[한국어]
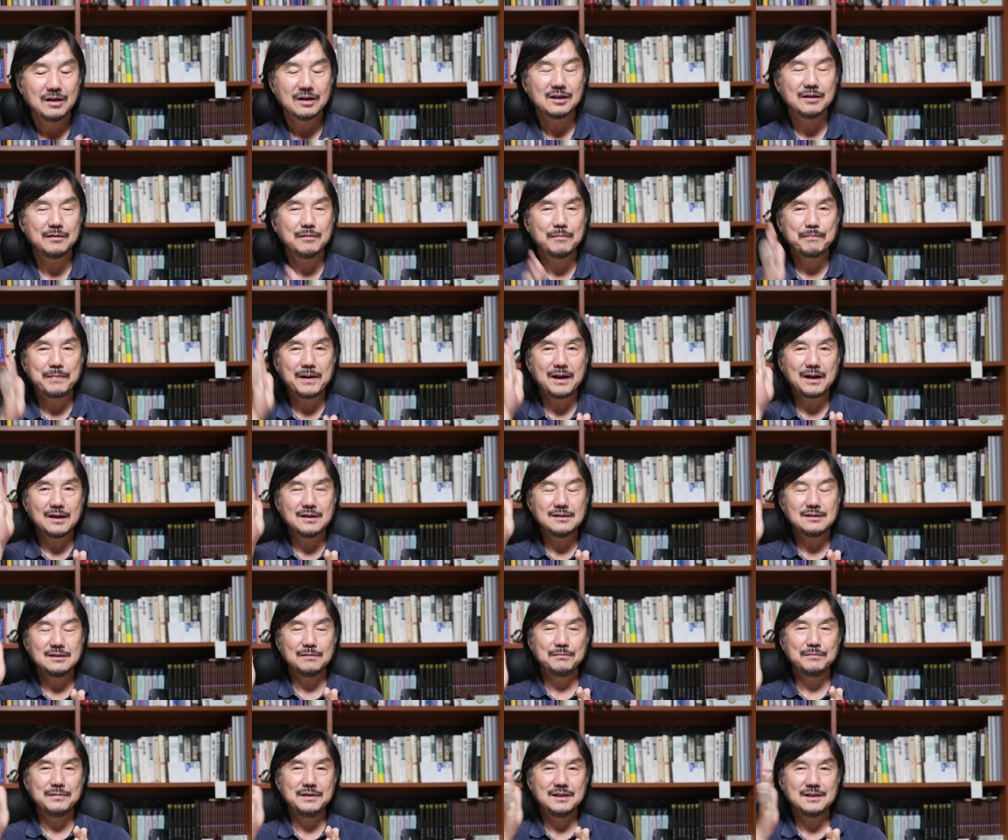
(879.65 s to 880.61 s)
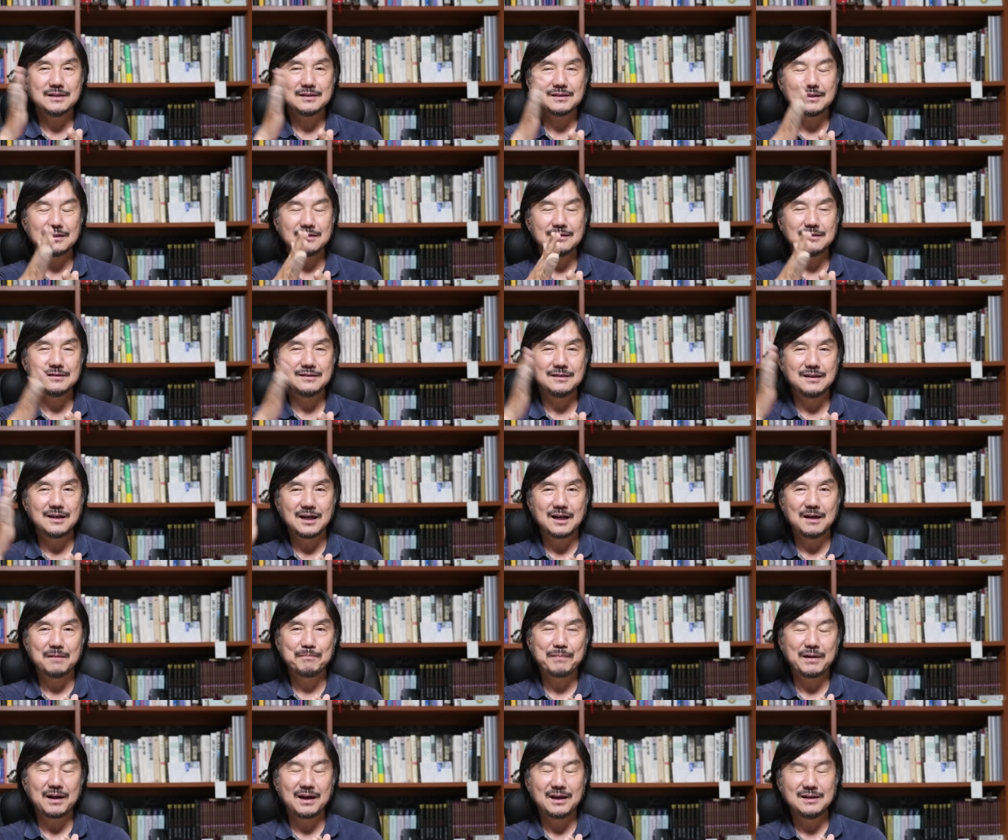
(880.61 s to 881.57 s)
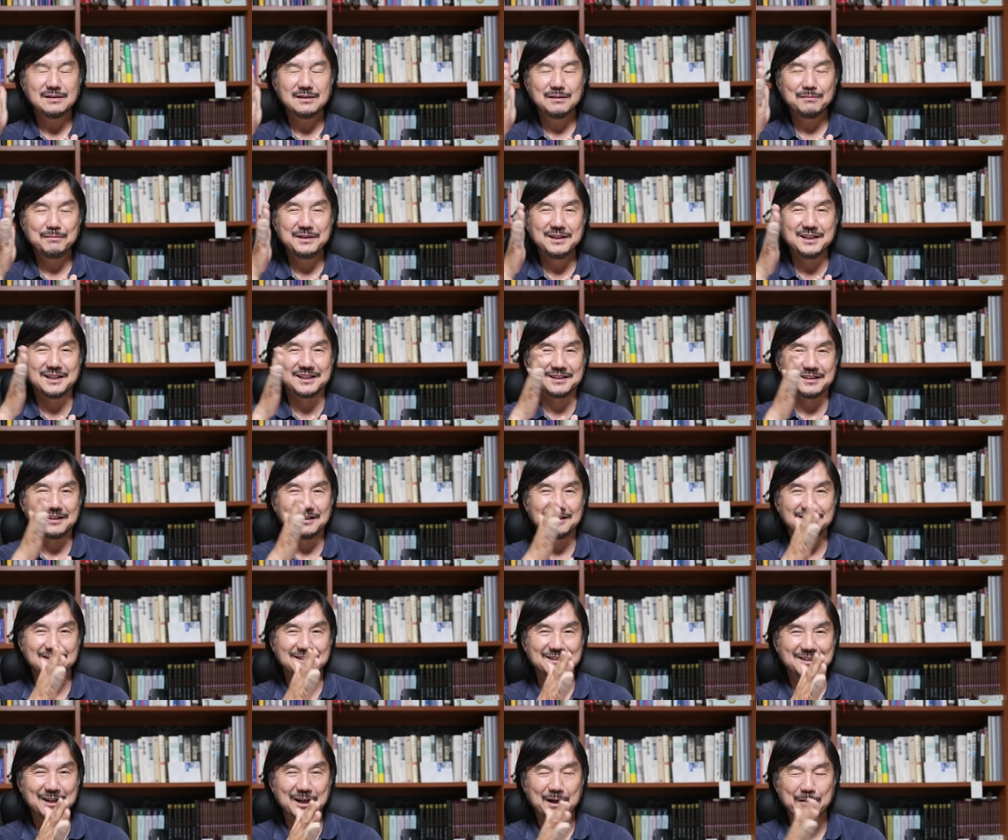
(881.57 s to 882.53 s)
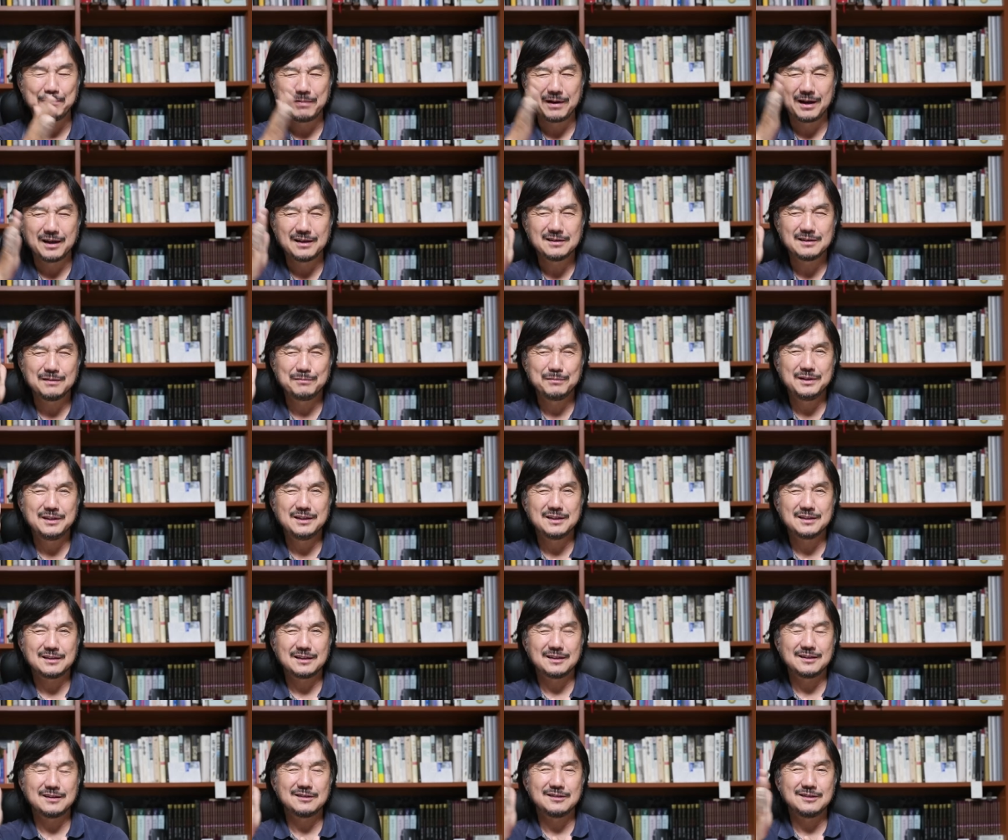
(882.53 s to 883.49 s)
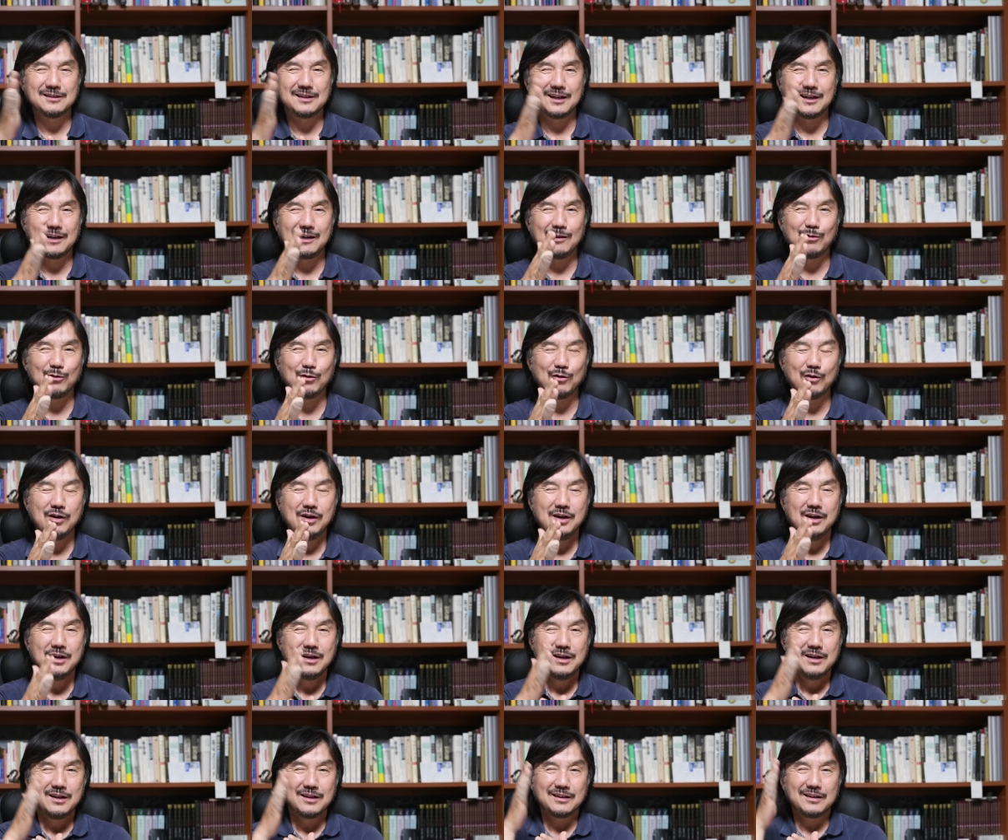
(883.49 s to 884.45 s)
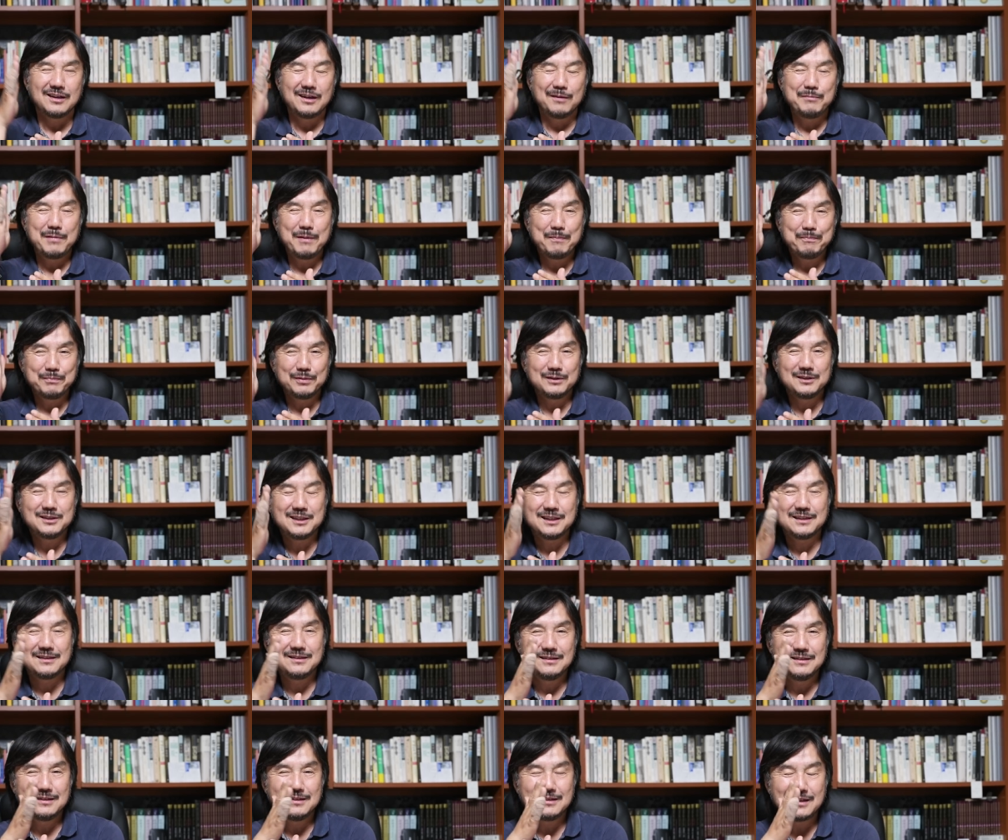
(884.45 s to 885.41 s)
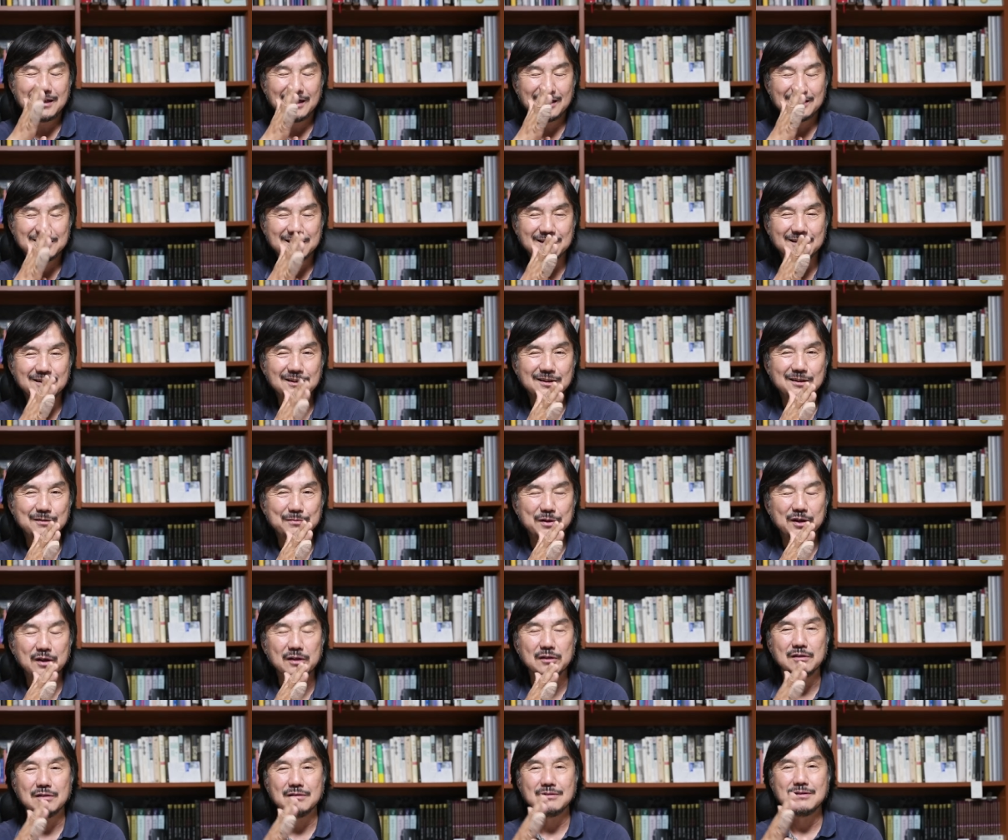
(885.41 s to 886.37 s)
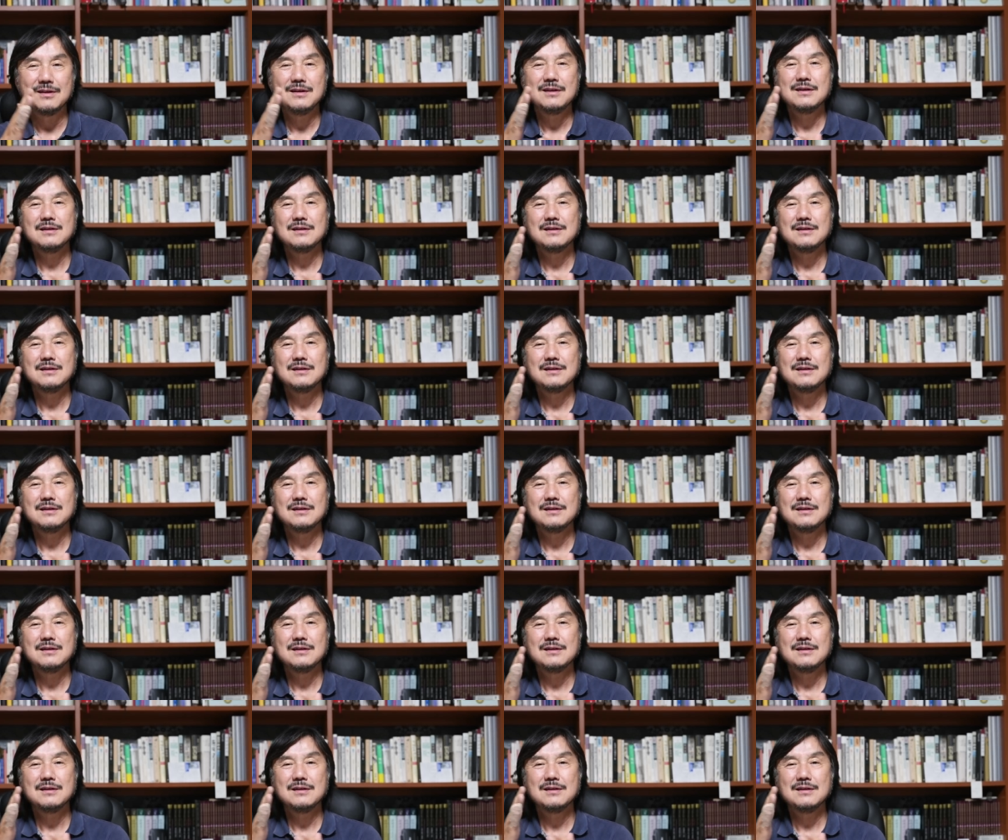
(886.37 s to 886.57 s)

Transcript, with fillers: 그러면 빨간색 미니스커트 지나가, 빨간색 미니스커트 지나가, 빨간색 미니스커트 지나가 하고 이렇게 몇 번 제가 짓거리면